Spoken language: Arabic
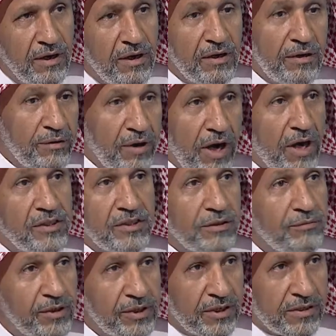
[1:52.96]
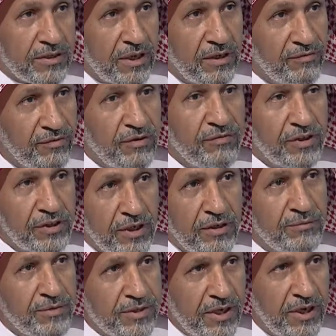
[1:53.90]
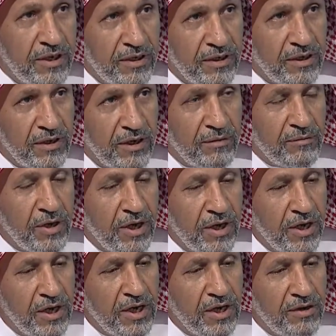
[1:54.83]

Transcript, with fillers: اي خارج المدرسه يعني أيه في الفتره المسائيه المسائيه أيه